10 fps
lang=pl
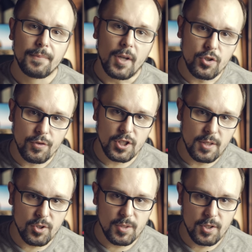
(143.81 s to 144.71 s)
Oczywiście
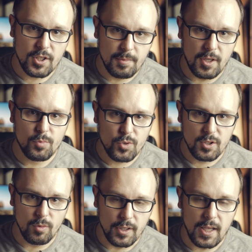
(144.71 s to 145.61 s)
możemy jeszcze zmienić
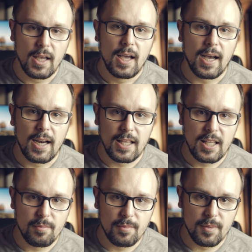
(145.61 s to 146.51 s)
przysłonę, ale
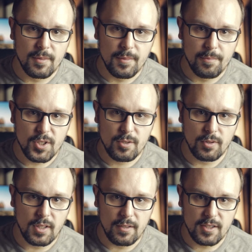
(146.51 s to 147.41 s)
im e,
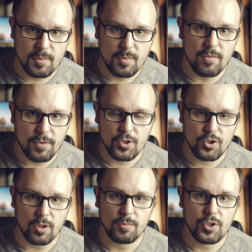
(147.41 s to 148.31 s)
przysłonę zrobimy wyższą,